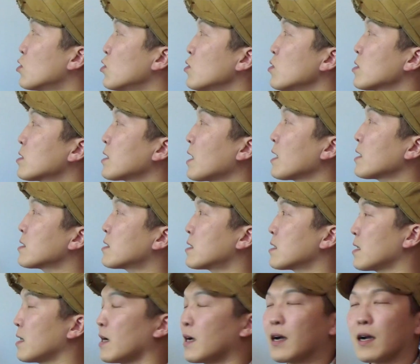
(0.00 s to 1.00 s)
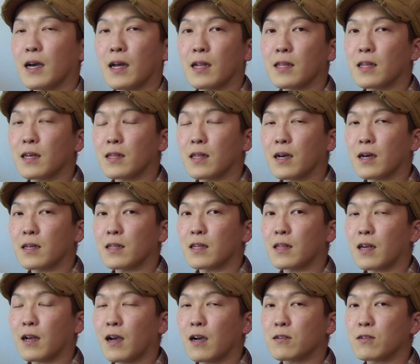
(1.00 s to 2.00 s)
の乳酸値が体の中
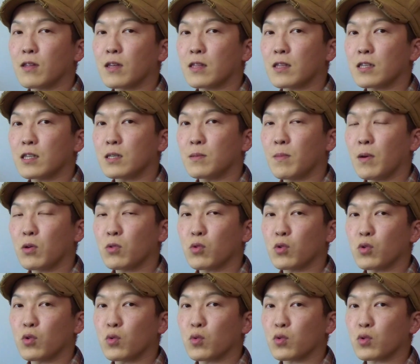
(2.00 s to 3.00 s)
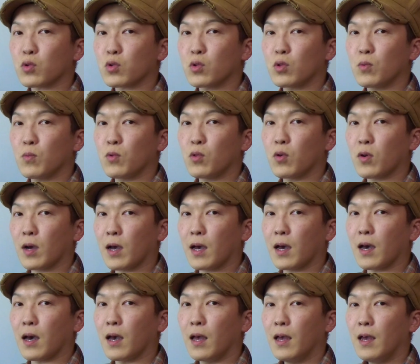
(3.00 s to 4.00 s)
で高くなってしまうということそのもの
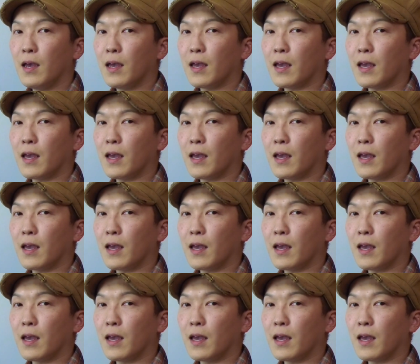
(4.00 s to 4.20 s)
が、